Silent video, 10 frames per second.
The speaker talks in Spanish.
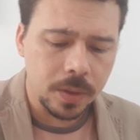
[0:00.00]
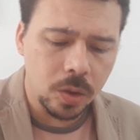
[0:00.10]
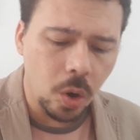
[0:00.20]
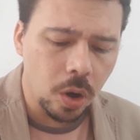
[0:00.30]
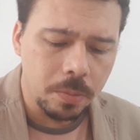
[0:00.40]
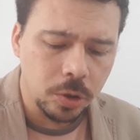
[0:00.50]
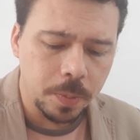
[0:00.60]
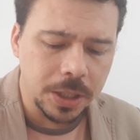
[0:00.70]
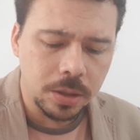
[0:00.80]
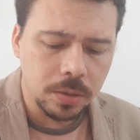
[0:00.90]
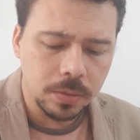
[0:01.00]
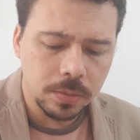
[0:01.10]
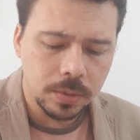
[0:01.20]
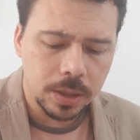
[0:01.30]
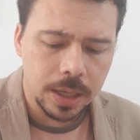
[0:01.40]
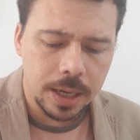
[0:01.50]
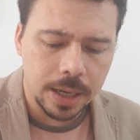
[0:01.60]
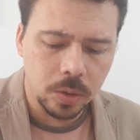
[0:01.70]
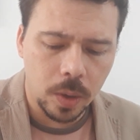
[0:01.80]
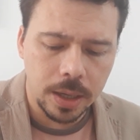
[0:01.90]
no lo hemos visto en el
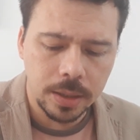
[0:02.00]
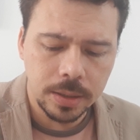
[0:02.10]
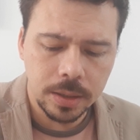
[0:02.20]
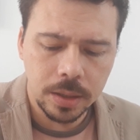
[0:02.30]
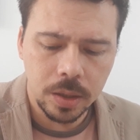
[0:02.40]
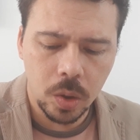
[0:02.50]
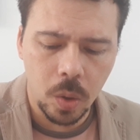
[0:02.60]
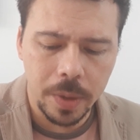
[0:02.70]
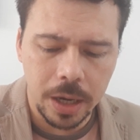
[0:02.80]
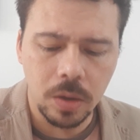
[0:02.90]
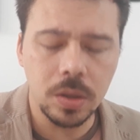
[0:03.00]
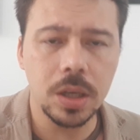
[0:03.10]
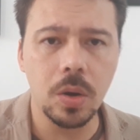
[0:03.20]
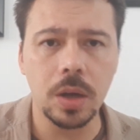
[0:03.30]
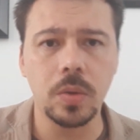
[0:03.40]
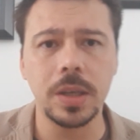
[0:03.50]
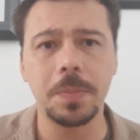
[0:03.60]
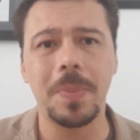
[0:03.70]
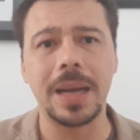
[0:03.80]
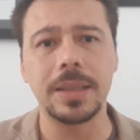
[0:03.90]
actual gobierno ni los actuales
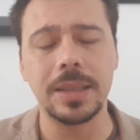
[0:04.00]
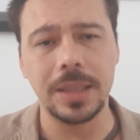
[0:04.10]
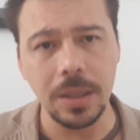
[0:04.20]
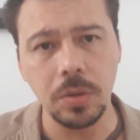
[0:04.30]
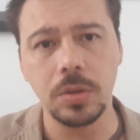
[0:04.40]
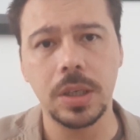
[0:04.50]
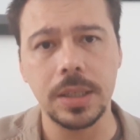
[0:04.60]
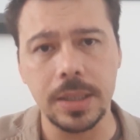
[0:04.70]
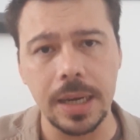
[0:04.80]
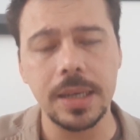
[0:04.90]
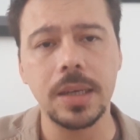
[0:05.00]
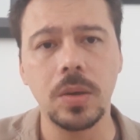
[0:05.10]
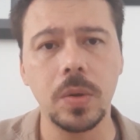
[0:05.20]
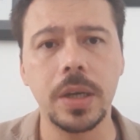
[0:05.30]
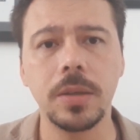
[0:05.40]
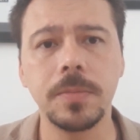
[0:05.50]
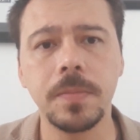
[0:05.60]
partidos que están en el gobierno.